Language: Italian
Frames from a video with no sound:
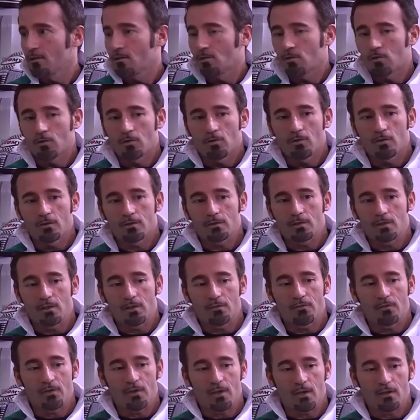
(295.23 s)
Con noi
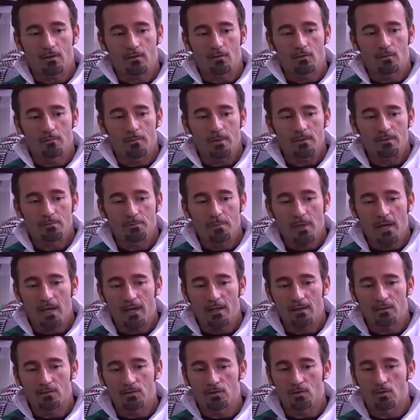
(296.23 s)
significa con Max
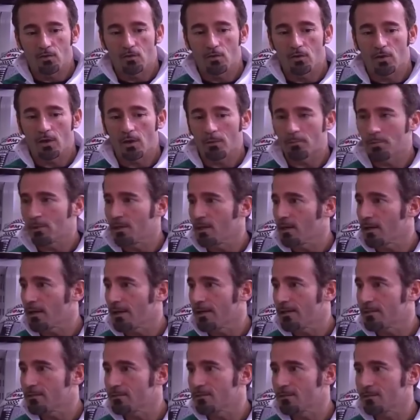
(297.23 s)
Biaggi, con l'Aprilia
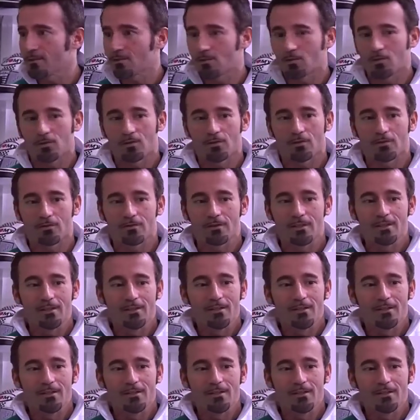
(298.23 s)
Racing, con